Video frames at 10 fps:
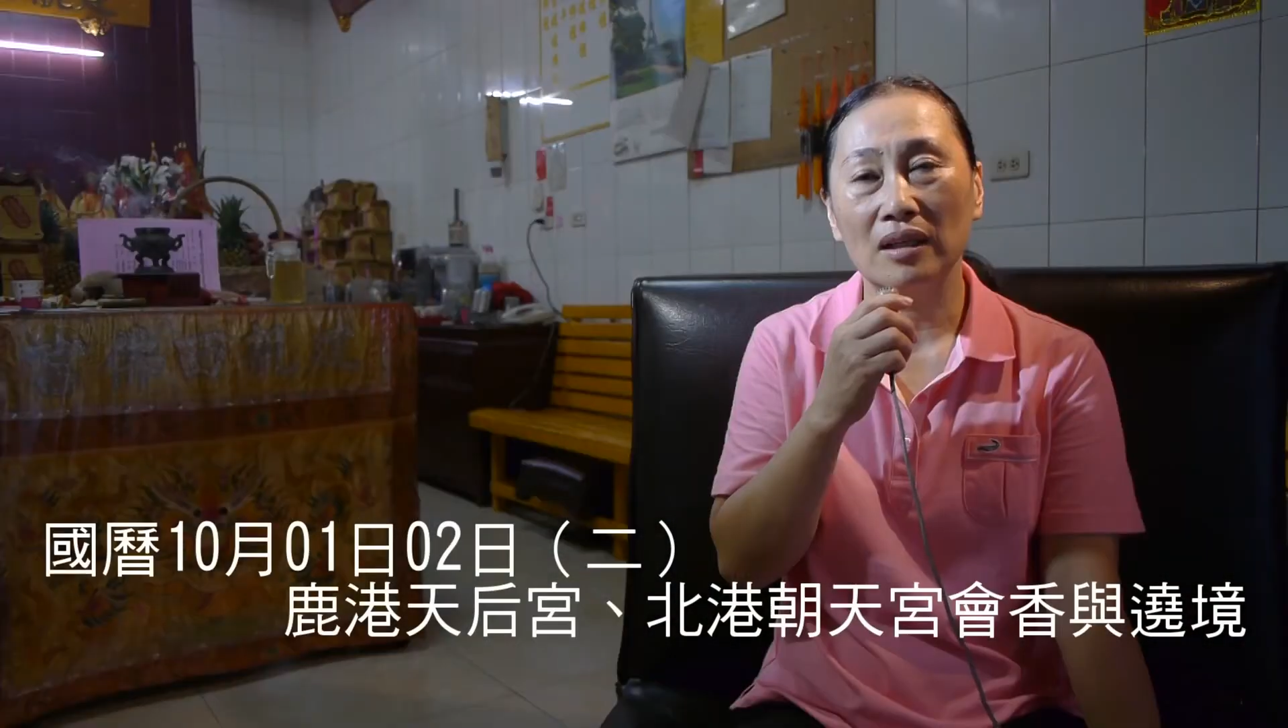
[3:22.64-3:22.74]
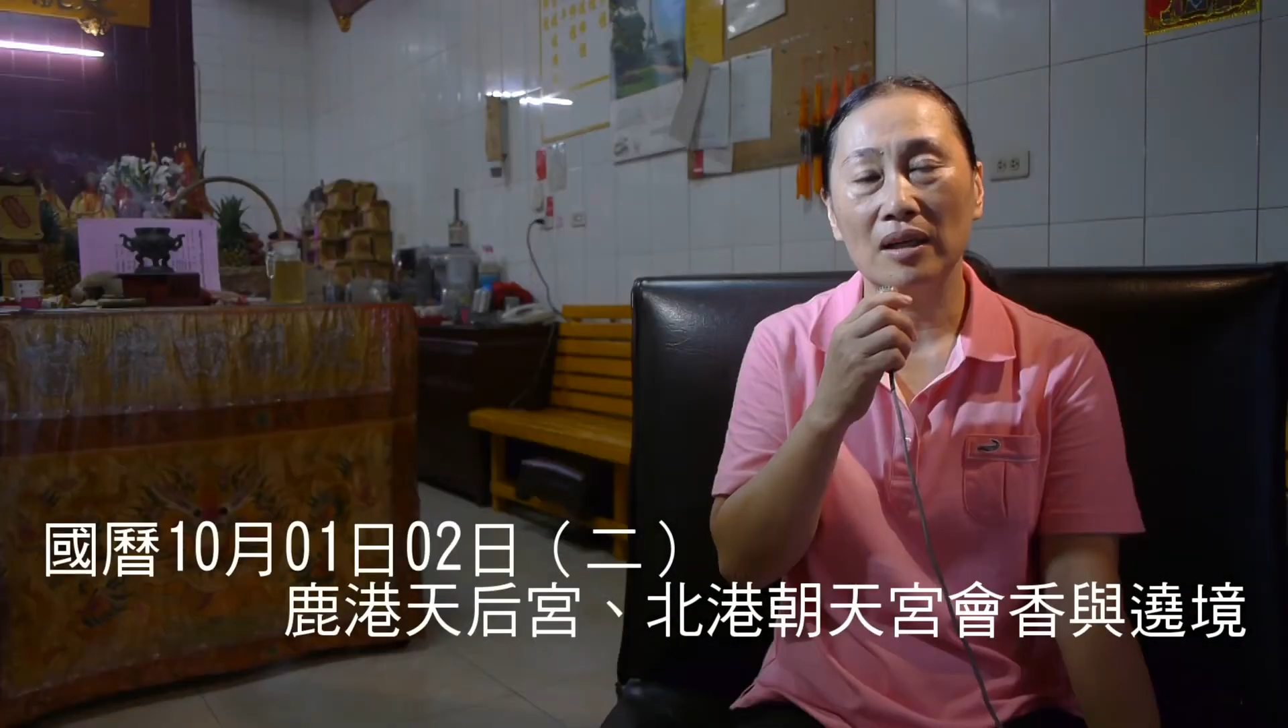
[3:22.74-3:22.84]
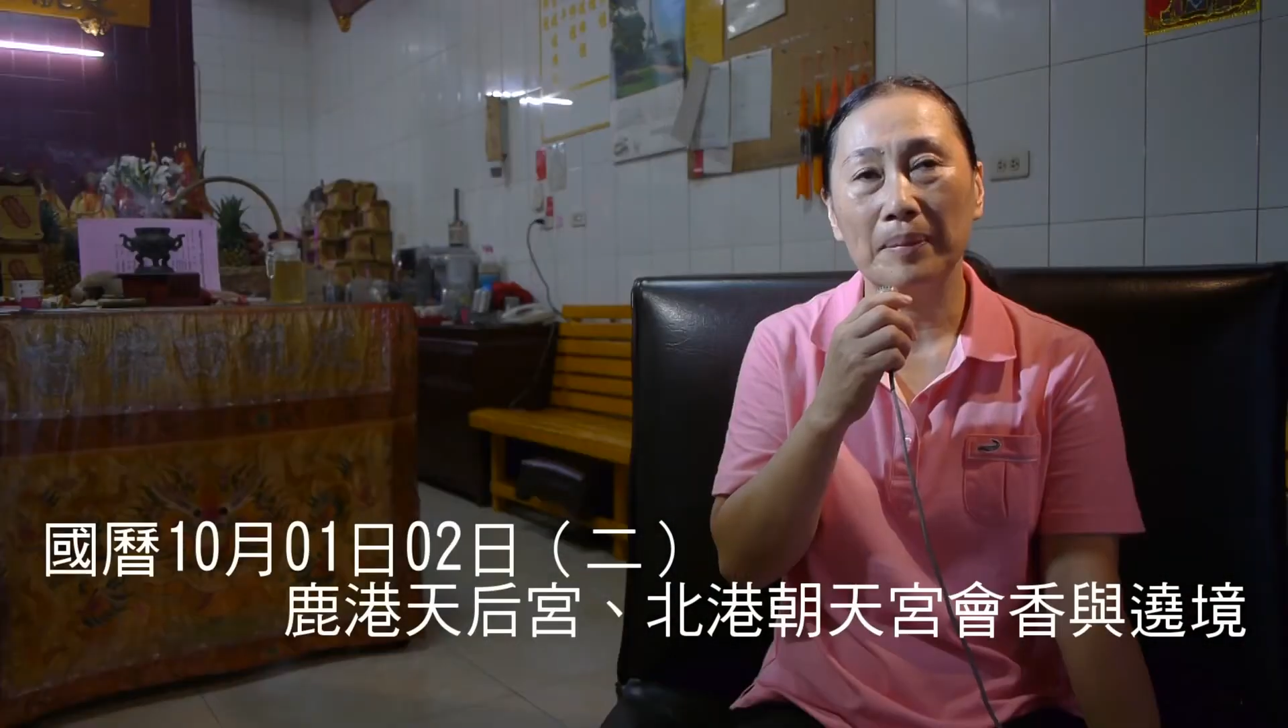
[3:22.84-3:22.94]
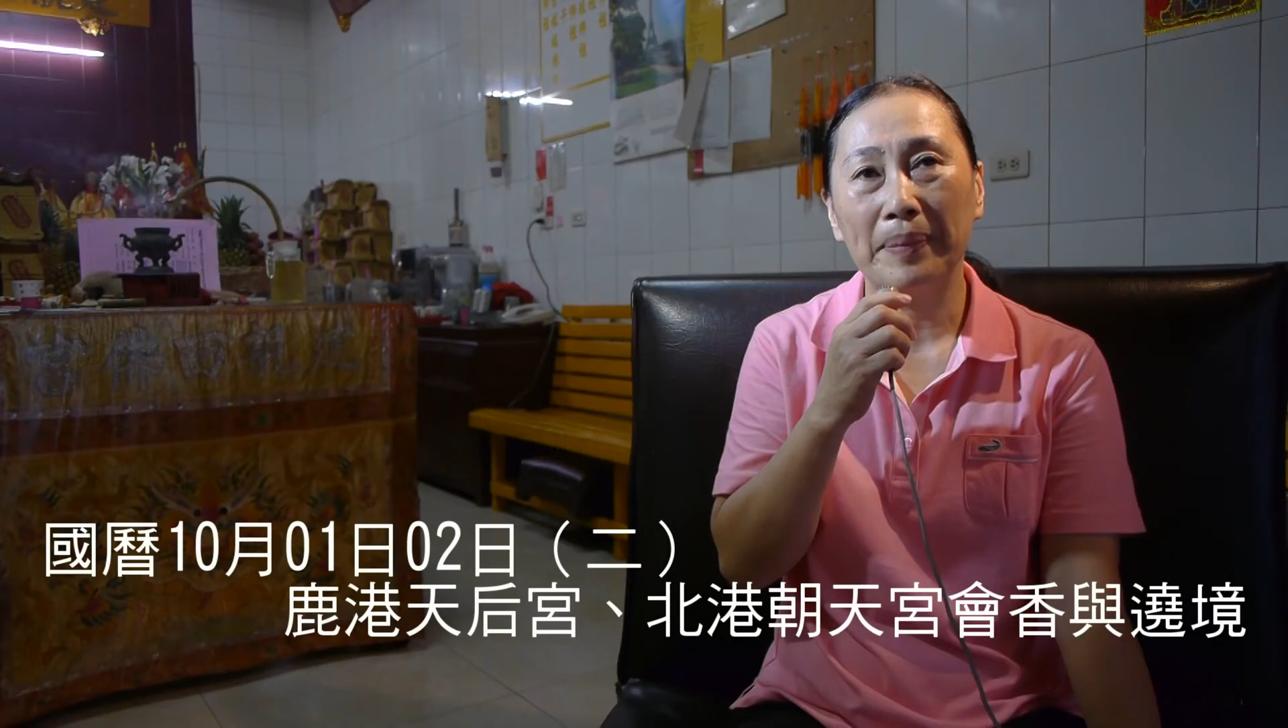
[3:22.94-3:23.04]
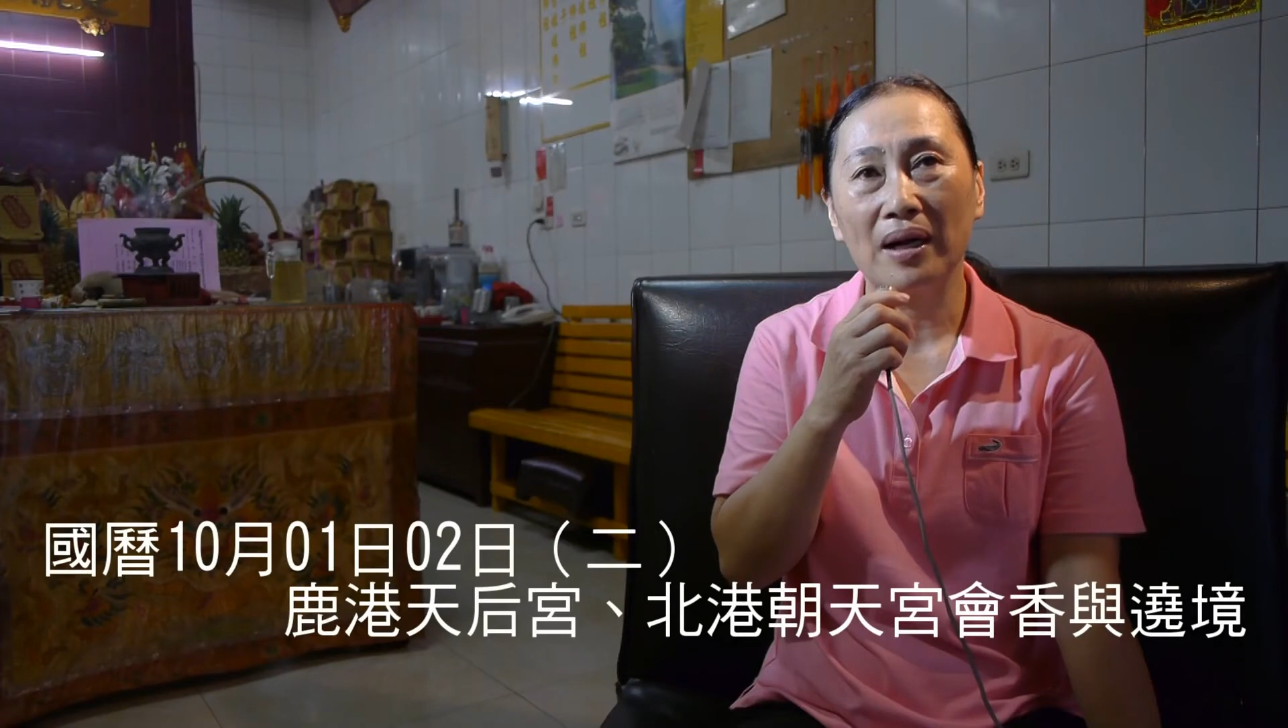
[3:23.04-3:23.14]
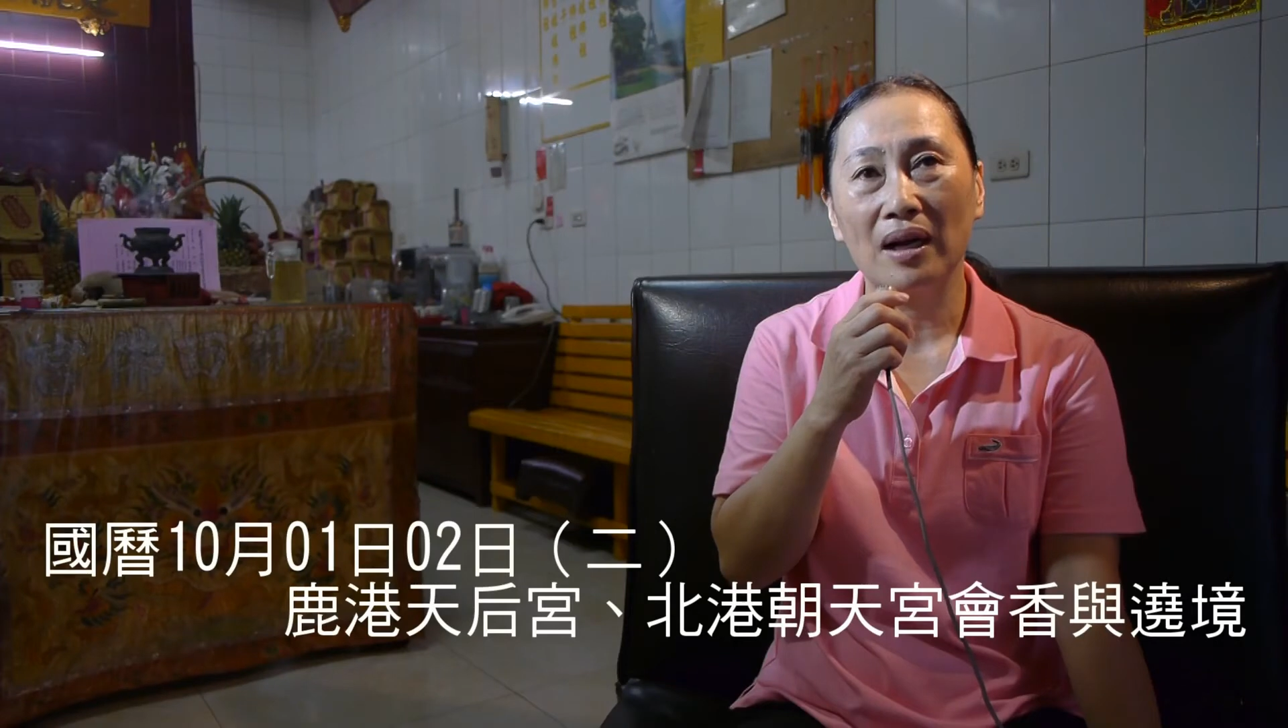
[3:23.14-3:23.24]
个北